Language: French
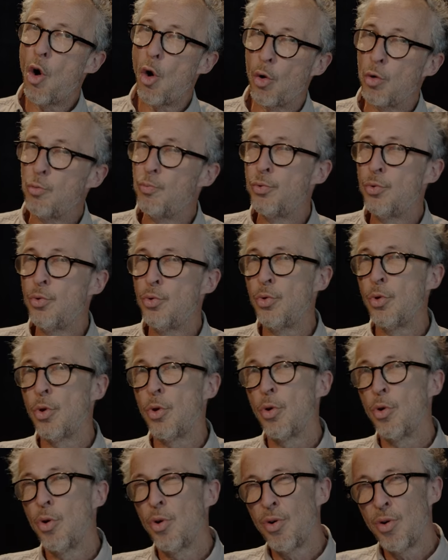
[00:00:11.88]
en
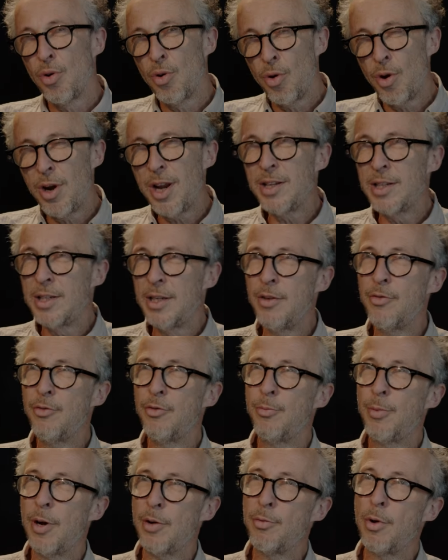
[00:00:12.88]
rupture
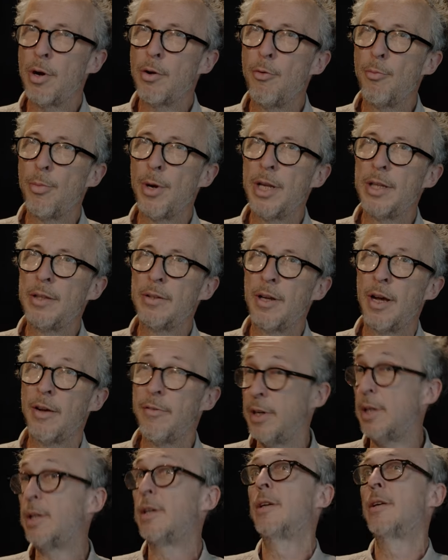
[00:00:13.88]
relative, parfois complète,
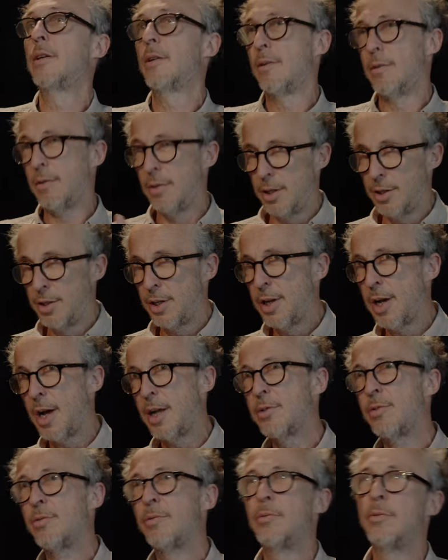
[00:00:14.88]
avec les
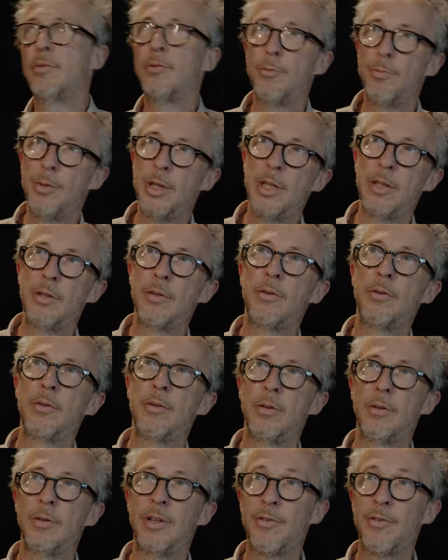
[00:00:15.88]
générations de militants euh,